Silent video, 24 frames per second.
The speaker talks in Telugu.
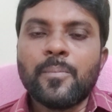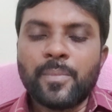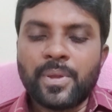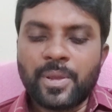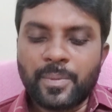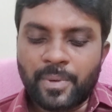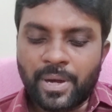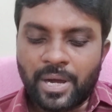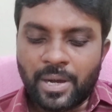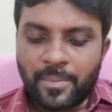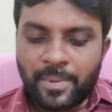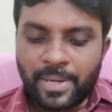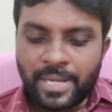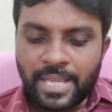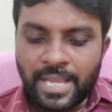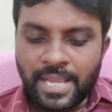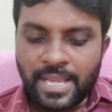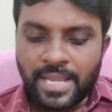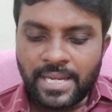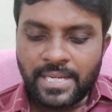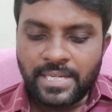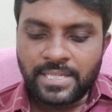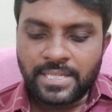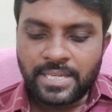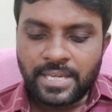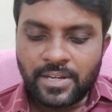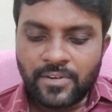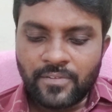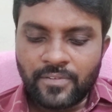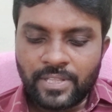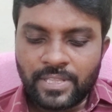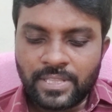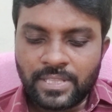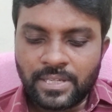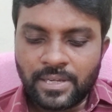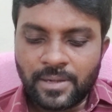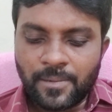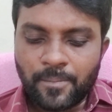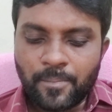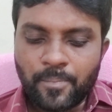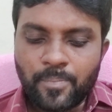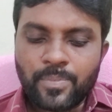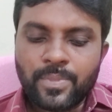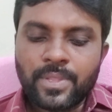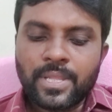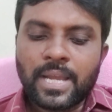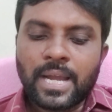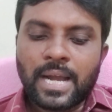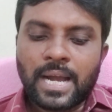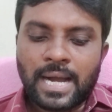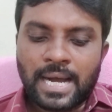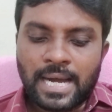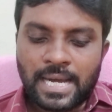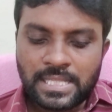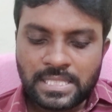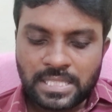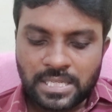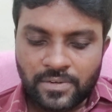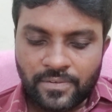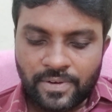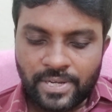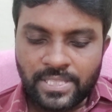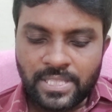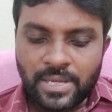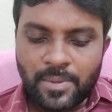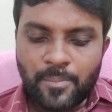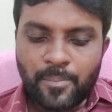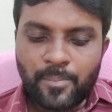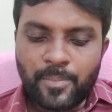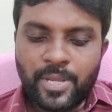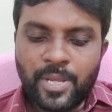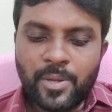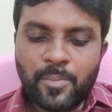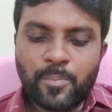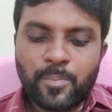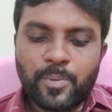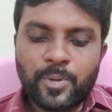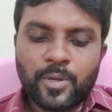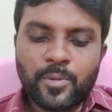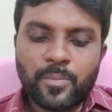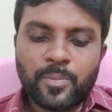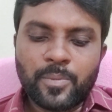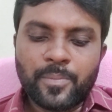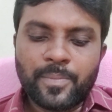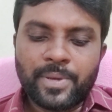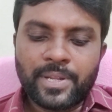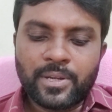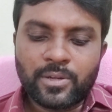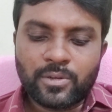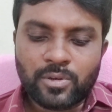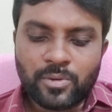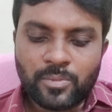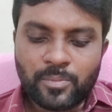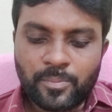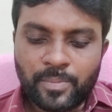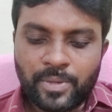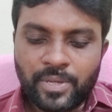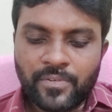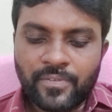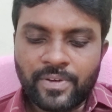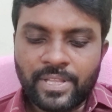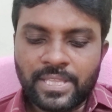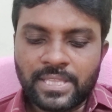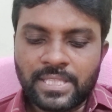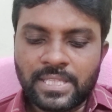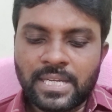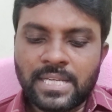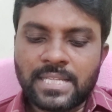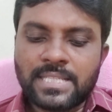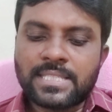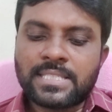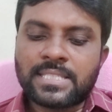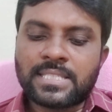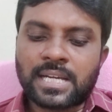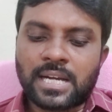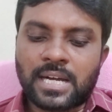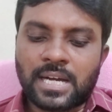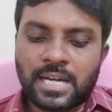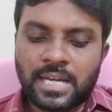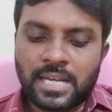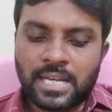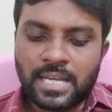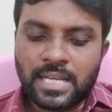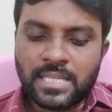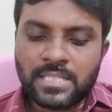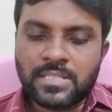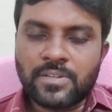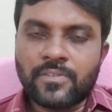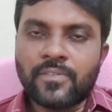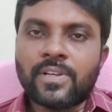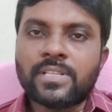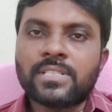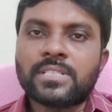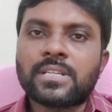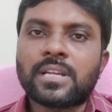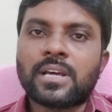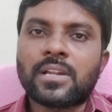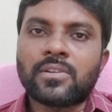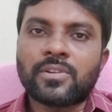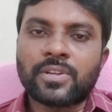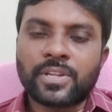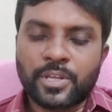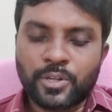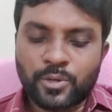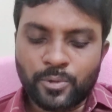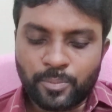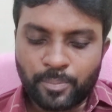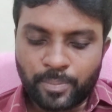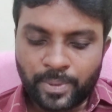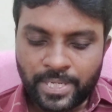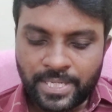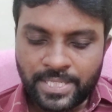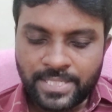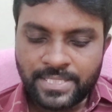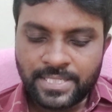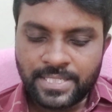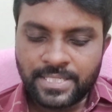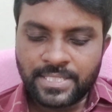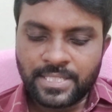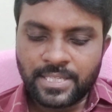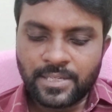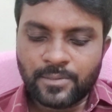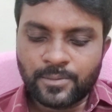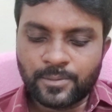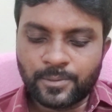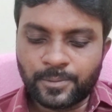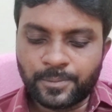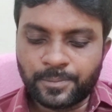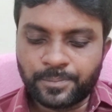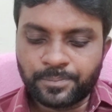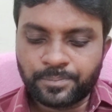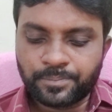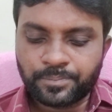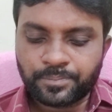మీ మామయ్య ఎన్టీఆర్ వద్ద ఆ తర్వాత మీ పిలుపు మేరకు మీ వద్ద చాలా సంవత్సరాలు నేను పనిచేశాను